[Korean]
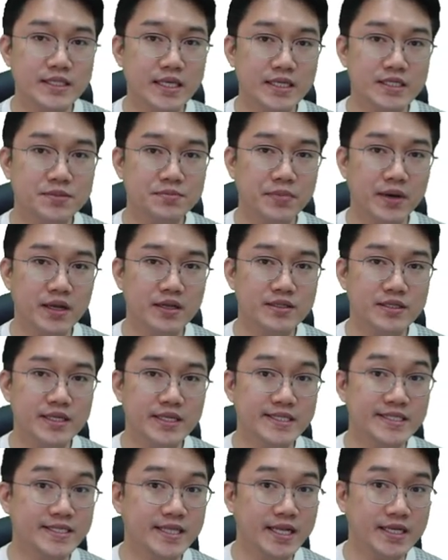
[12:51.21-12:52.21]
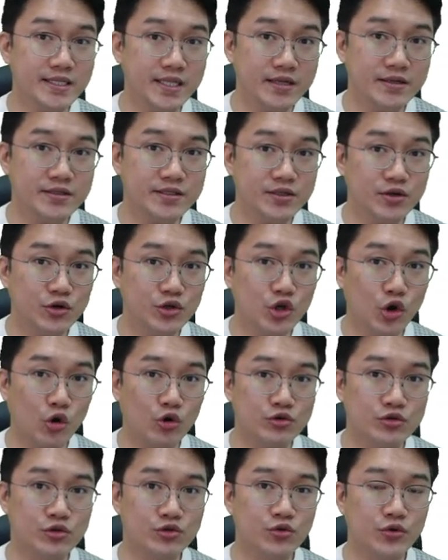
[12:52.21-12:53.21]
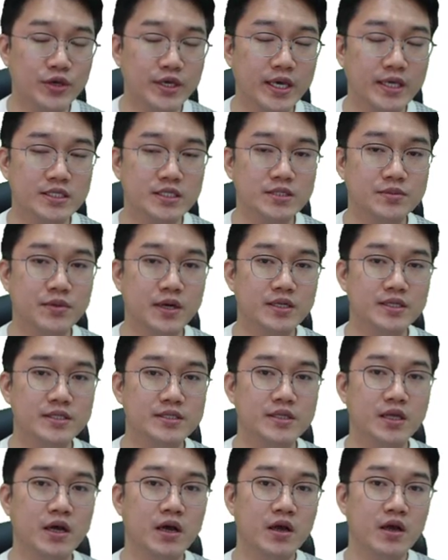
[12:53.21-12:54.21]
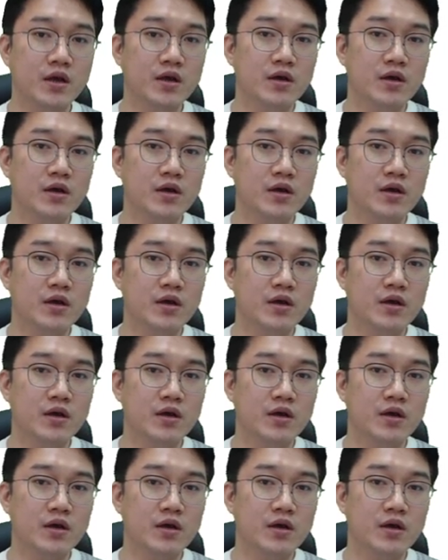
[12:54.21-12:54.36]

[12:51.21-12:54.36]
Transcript: EX 파일들이 실행되는 그런 경우들도 있겠지만은